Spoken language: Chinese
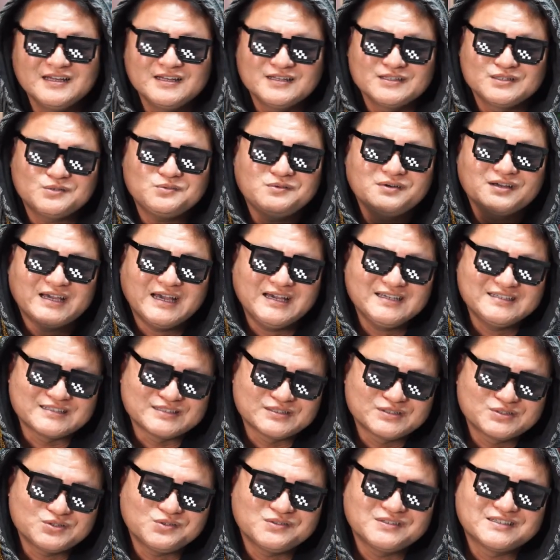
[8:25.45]
从我开始
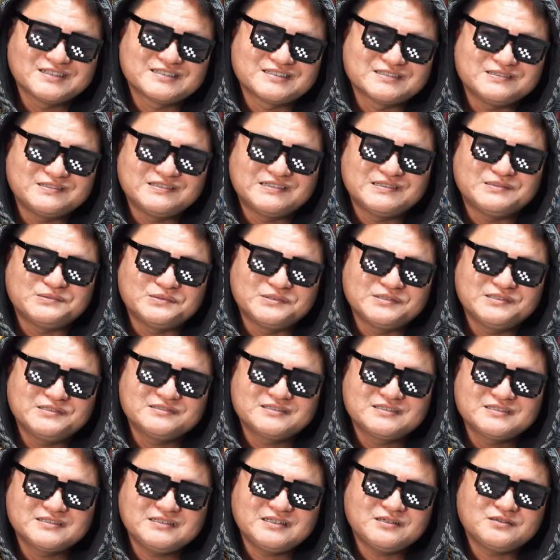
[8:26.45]
做的时候呢，我就
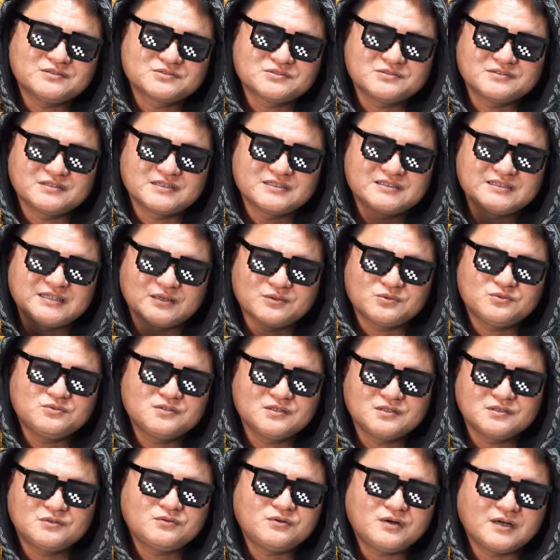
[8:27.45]
知道说呢，讲过
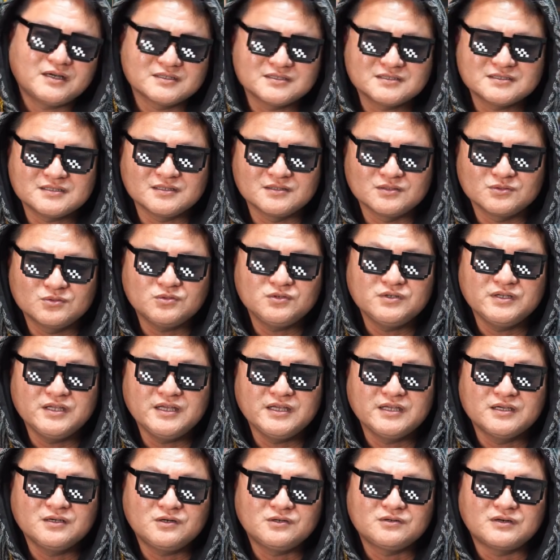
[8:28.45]
的话是很多
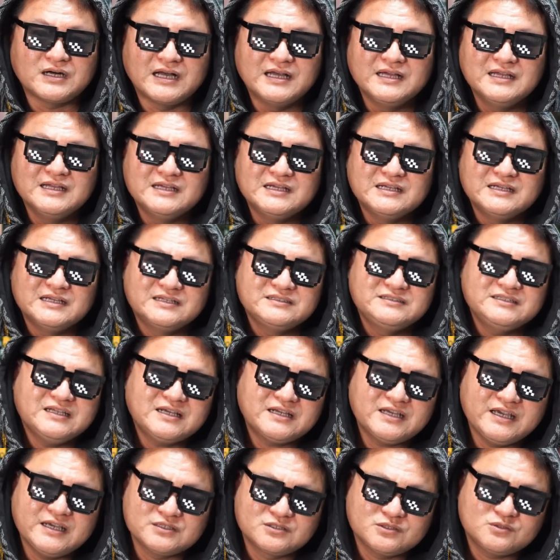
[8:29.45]
年以后啊，人家
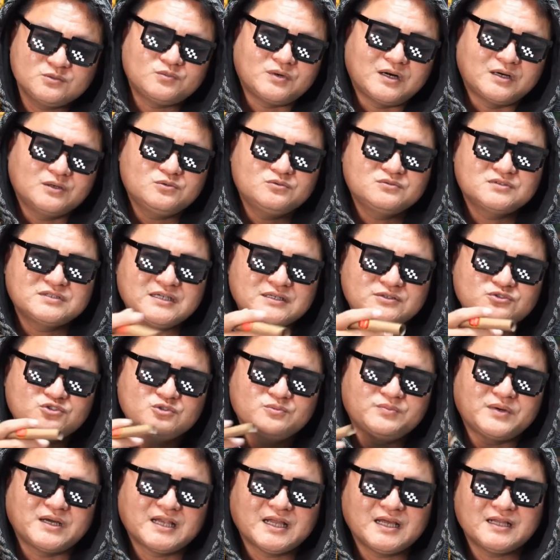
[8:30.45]
可以从网络上去
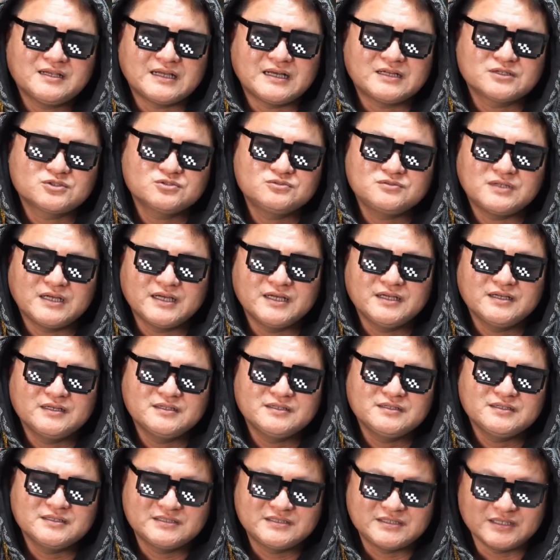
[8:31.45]
把它拿出来
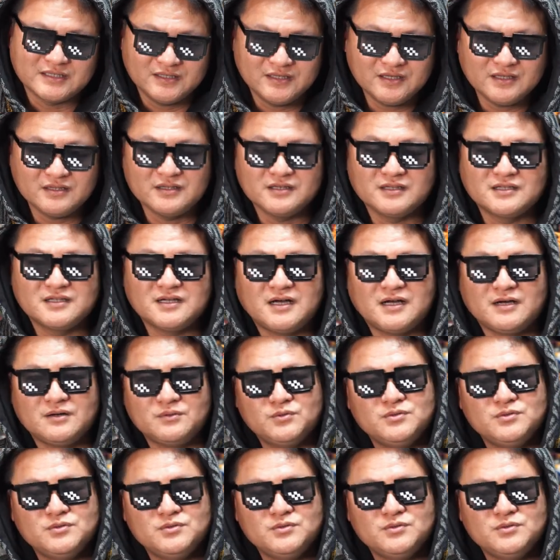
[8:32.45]
检验你的啊。